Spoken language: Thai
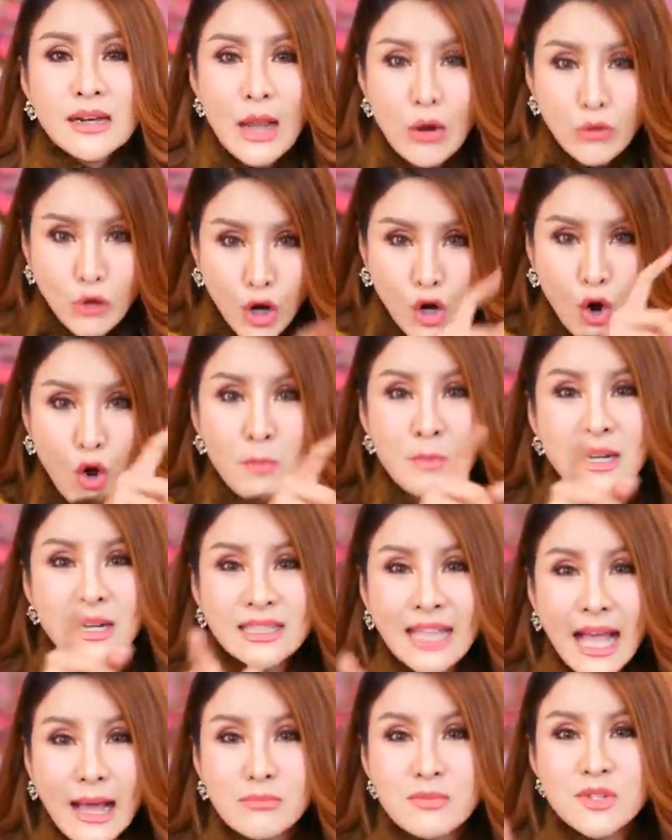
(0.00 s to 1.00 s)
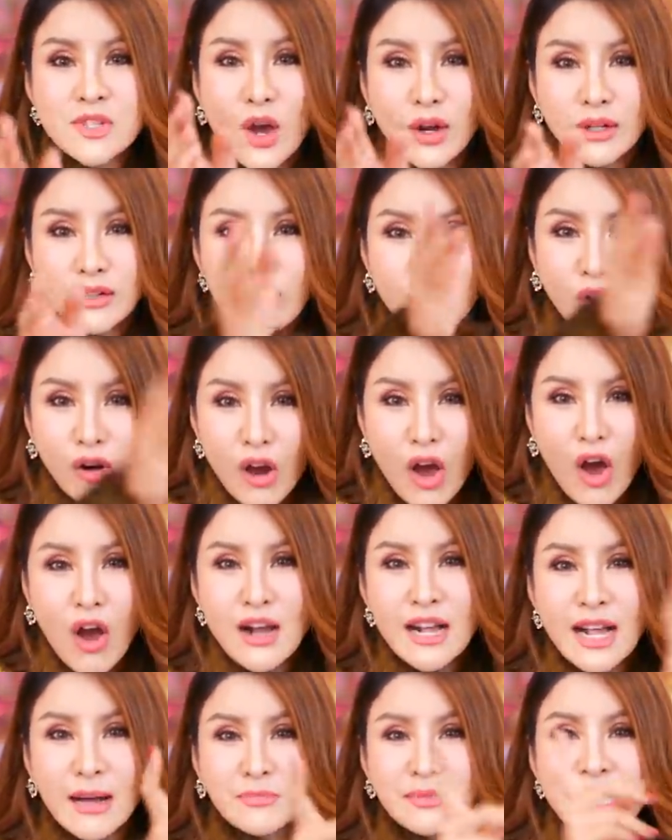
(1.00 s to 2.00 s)
แล้วก็ลงมือทำสอดคล้อ
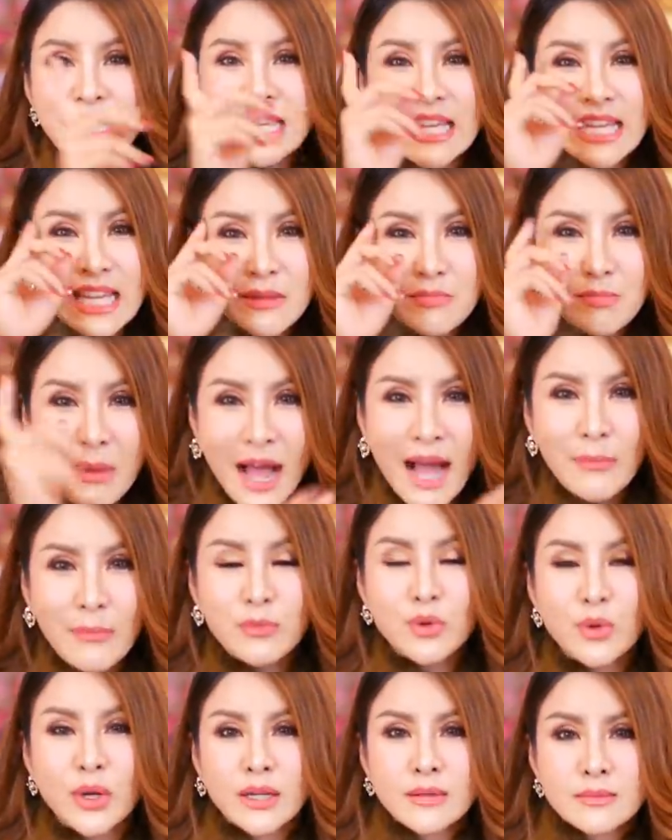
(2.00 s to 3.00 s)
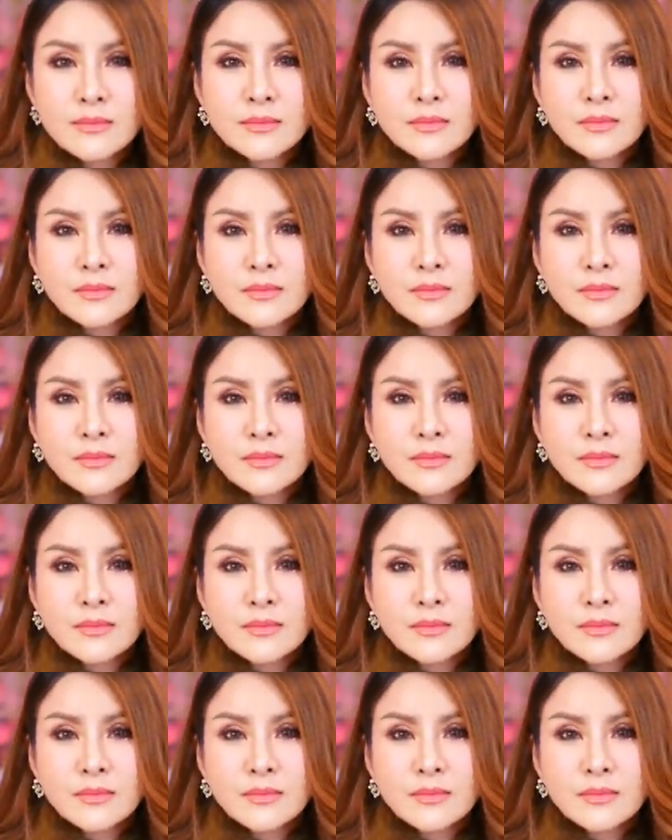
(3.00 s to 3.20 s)
งกับที่คิดภาพด้วย